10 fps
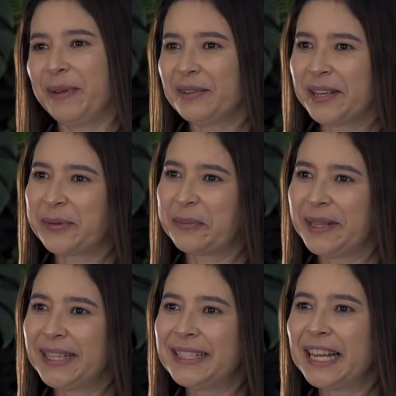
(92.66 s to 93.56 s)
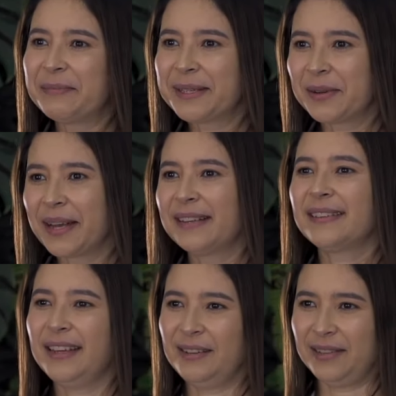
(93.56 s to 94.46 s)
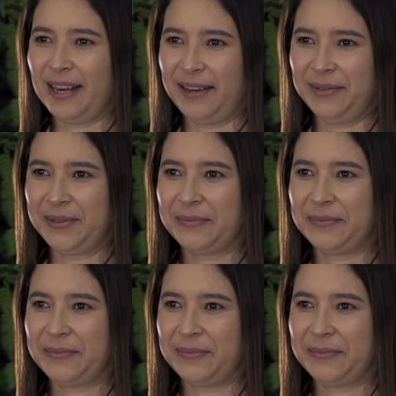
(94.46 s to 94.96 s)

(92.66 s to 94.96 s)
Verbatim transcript: pelos absorbentes de las mazorcas y los granos.